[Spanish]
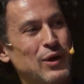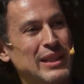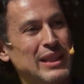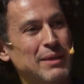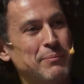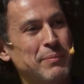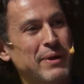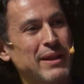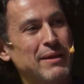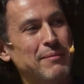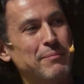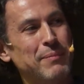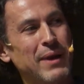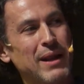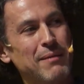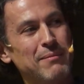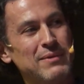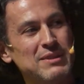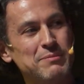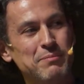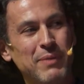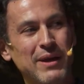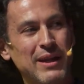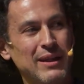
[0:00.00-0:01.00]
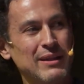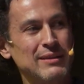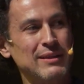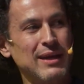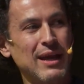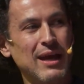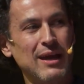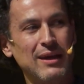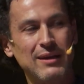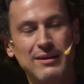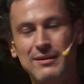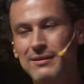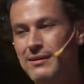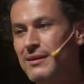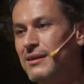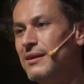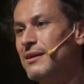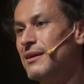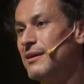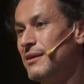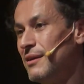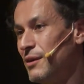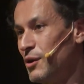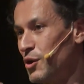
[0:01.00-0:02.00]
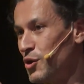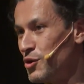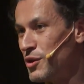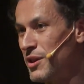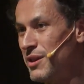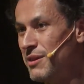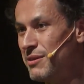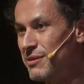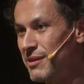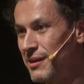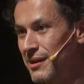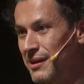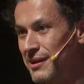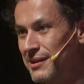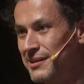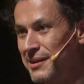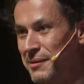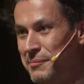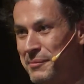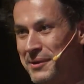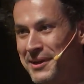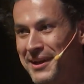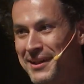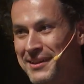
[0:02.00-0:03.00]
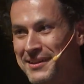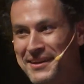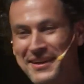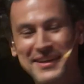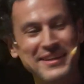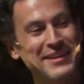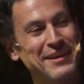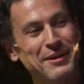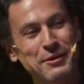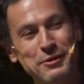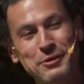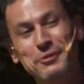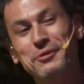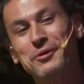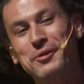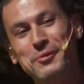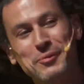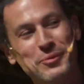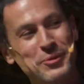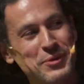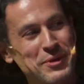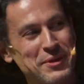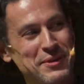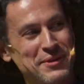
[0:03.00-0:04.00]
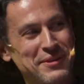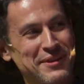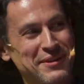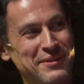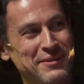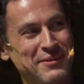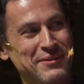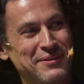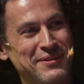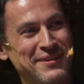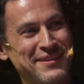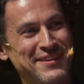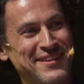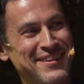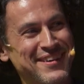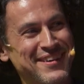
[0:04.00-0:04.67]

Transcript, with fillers: que te preparabas para entrar. Sí. Lo dice y te mira y te guiña el ojo como diciendo...